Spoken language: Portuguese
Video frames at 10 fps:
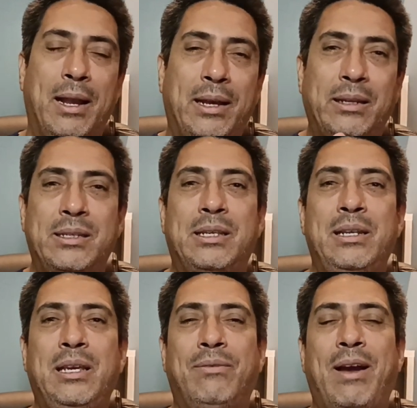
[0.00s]
Clica nesse
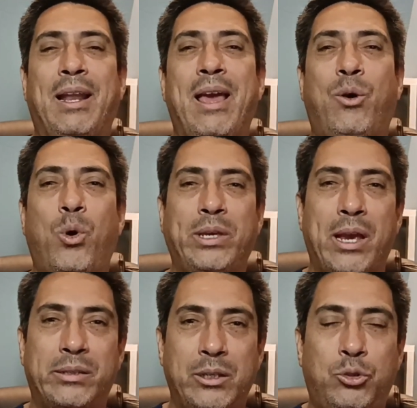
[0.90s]
link, vai lá e
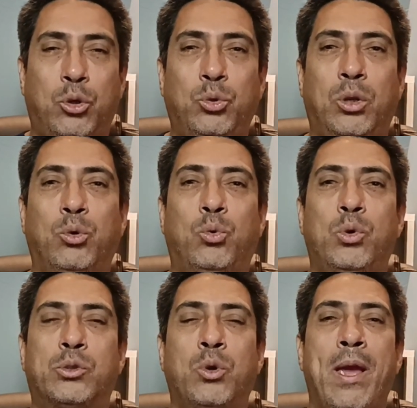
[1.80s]
conhece a estrutura do
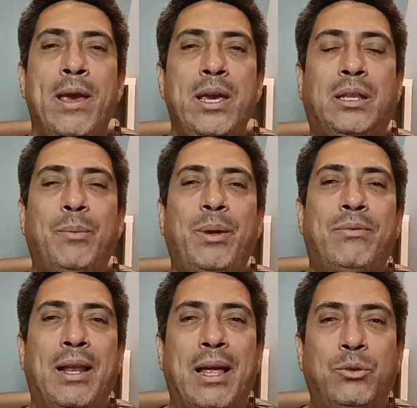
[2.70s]
curso e
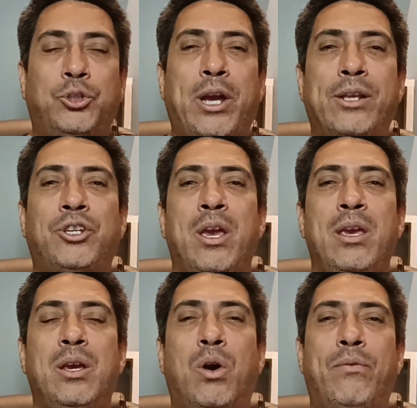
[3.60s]
também vai lá no chat
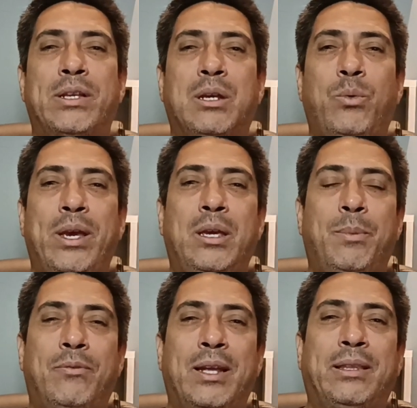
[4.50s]
e conversa com a
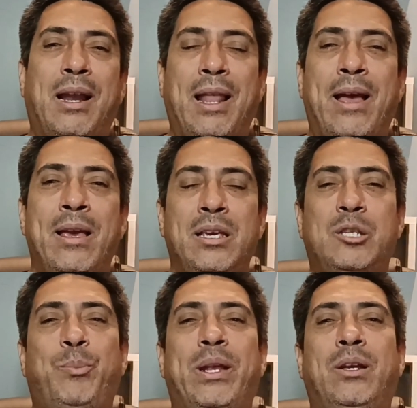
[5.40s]
equipe que vai estar lá
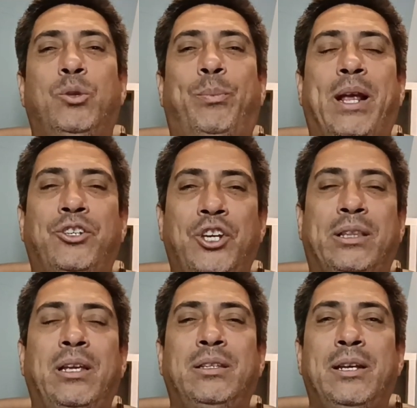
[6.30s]
esperando para te
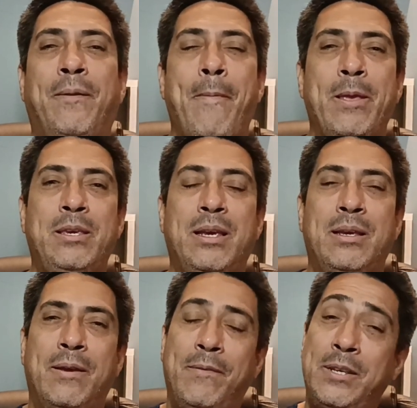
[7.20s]
atender
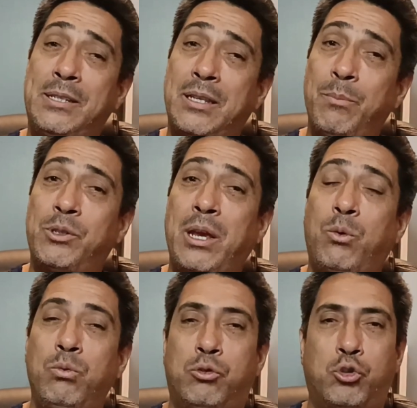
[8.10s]
e estamos
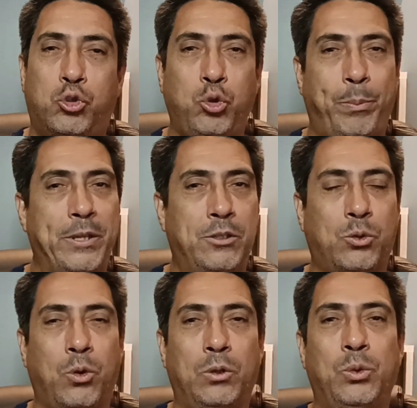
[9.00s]
aí com um super
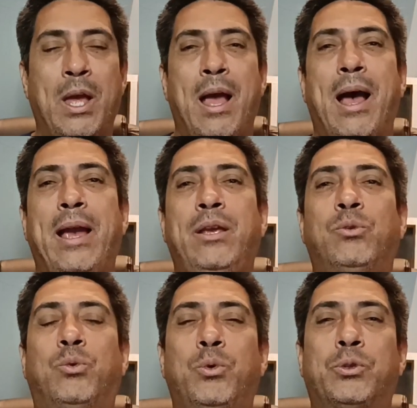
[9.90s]
desconto aí
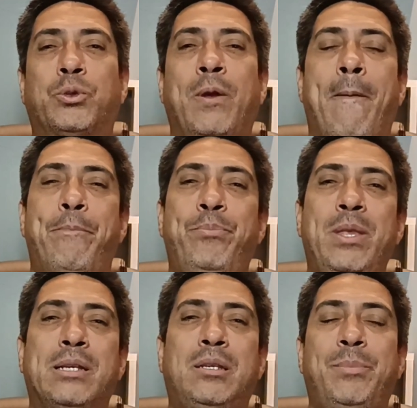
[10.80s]
no curso
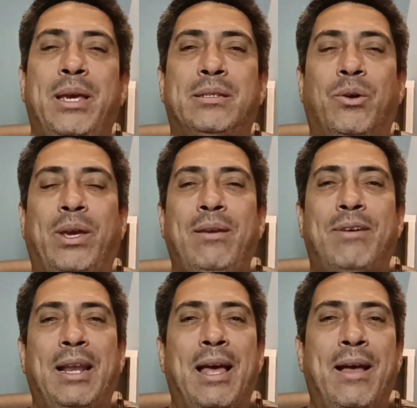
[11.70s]
nesse mês ok?
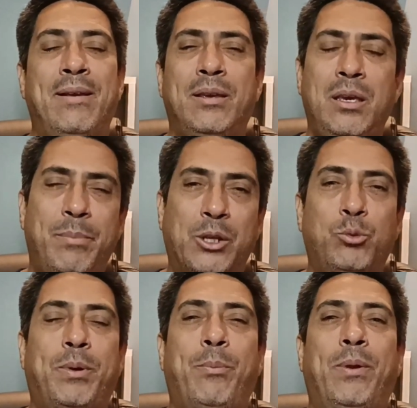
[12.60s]
Vai lá e
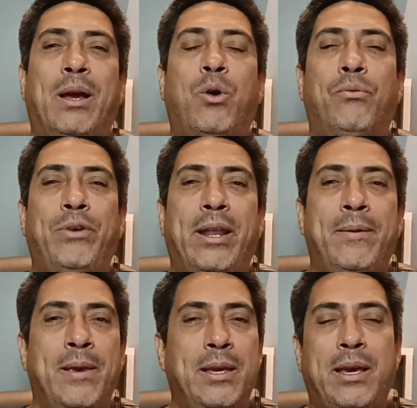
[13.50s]
bate um papo lá,
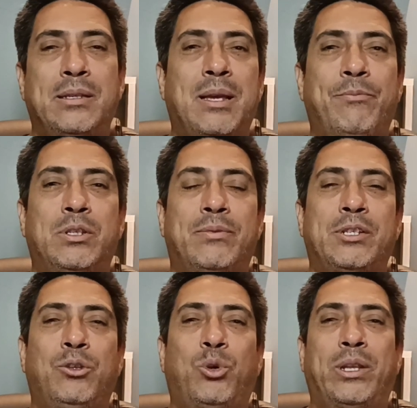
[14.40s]
confere e quem sabe você
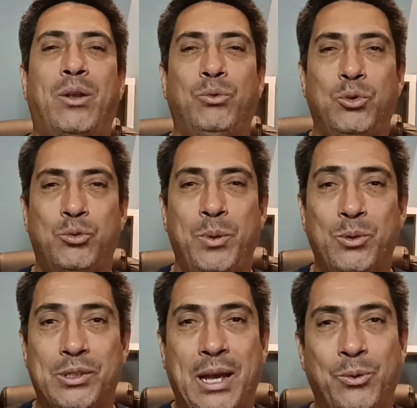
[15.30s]
vai se tornar um dos
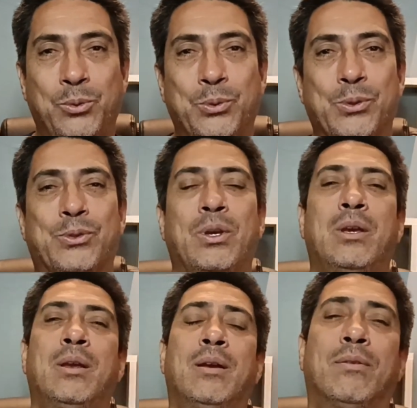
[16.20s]
meus alunos.
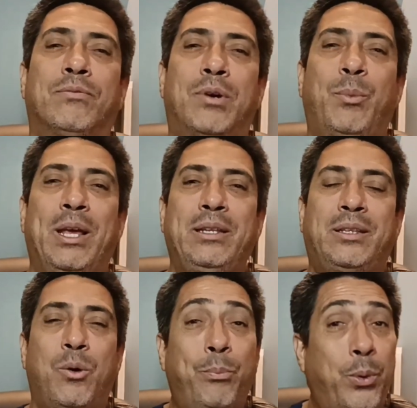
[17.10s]
Vamos lá
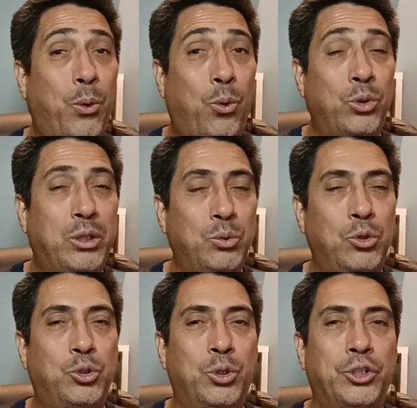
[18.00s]
então para o
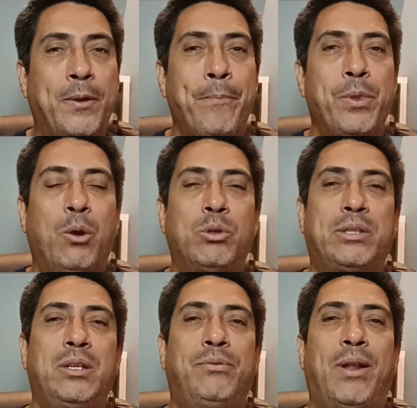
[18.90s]
conteúdo de hoje. Eu
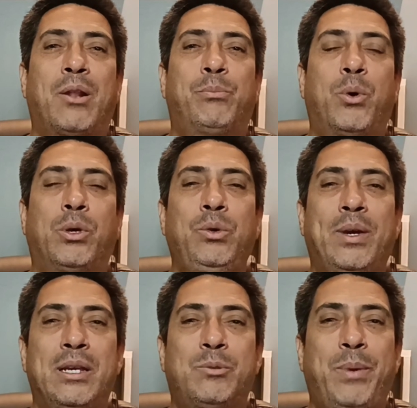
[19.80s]
gostaria de falar um
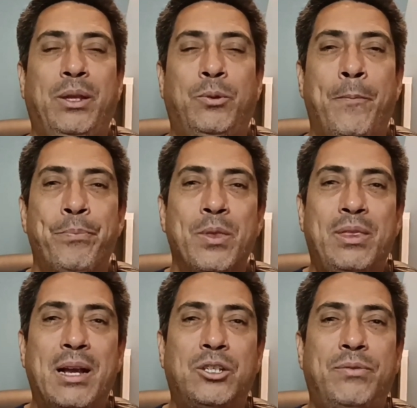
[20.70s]
pouquinho a respeito
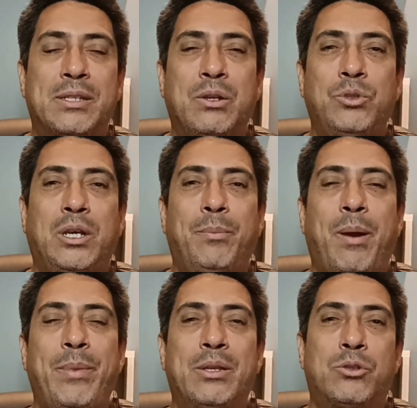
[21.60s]
da ativação de
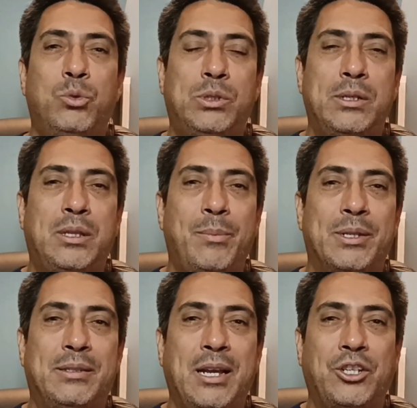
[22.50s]
equipamentos do
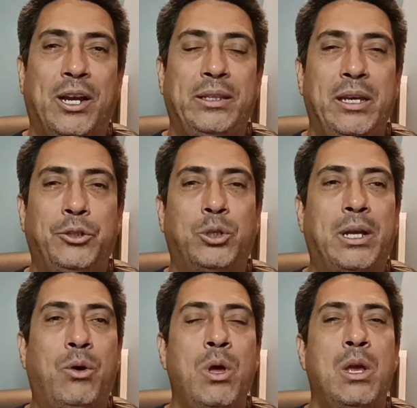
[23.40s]
sistema SAT HD
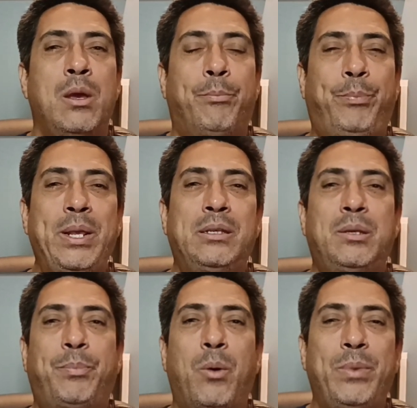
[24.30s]
regional,
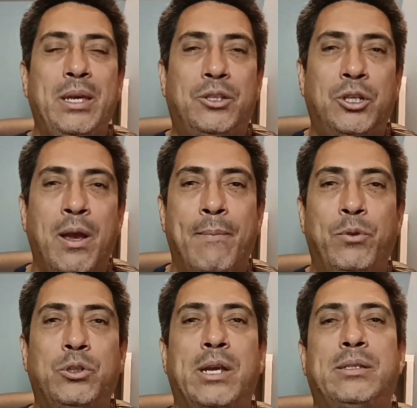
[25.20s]
principalmente
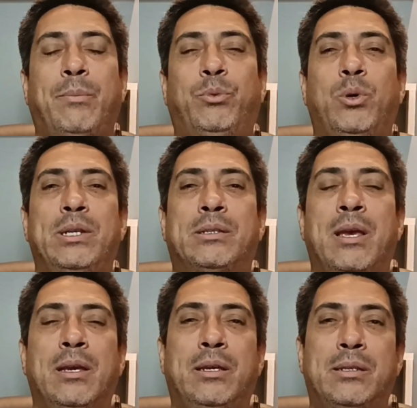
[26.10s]
dos
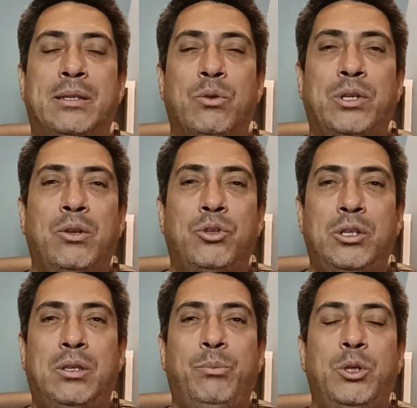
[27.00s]
receptores que estão sendo
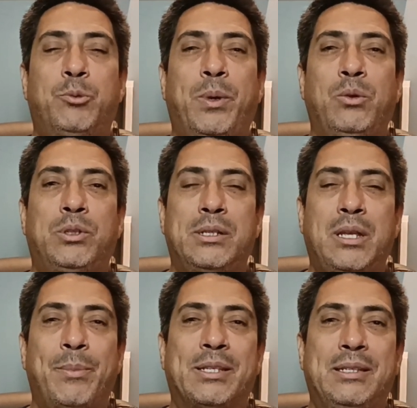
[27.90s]
distribuídos pelo
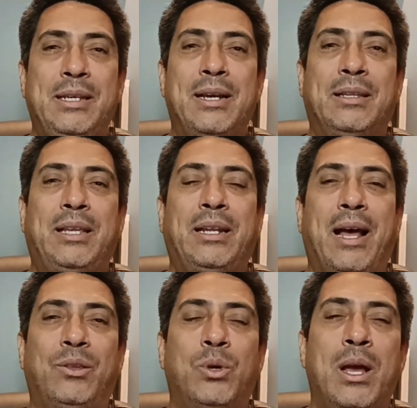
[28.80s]
sistema SIGA
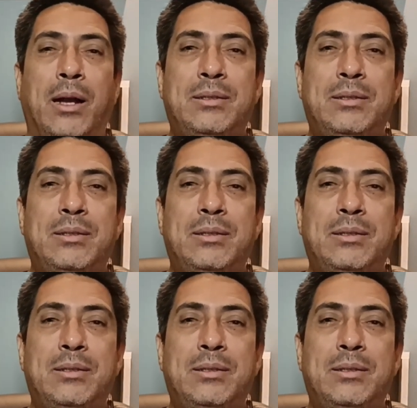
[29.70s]
antenado.